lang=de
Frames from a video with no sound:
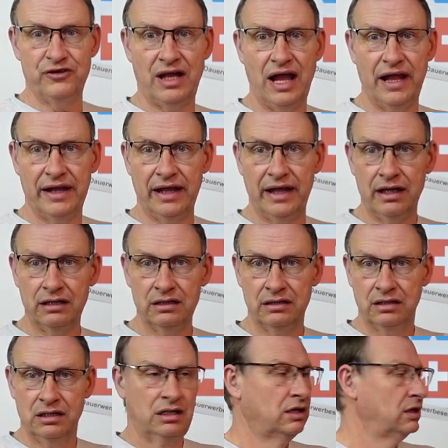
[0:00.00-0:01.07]

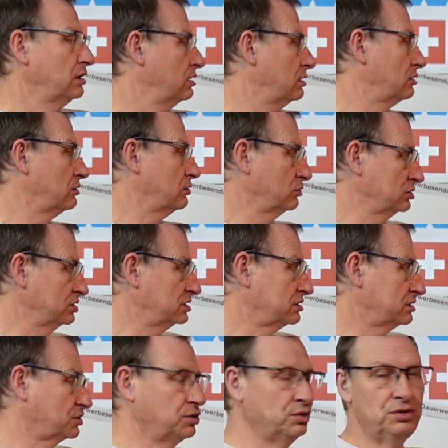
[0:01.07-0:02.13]
länger
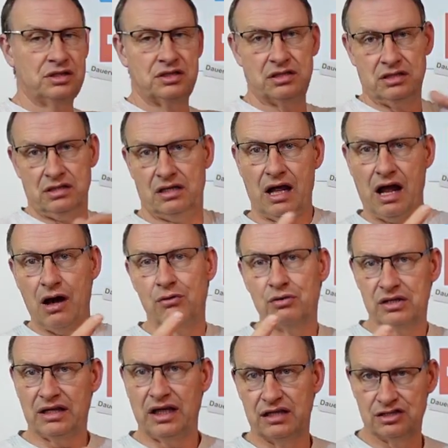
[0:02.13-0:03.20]
und kühlt
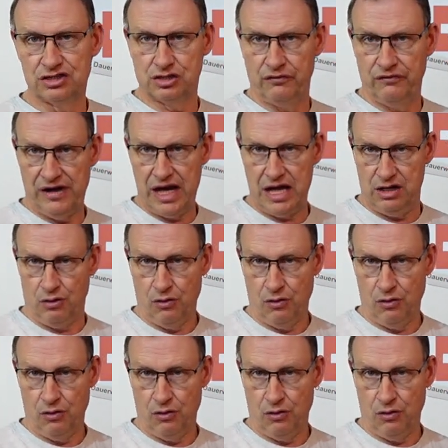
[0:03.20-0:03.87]
auch dann zu wenig.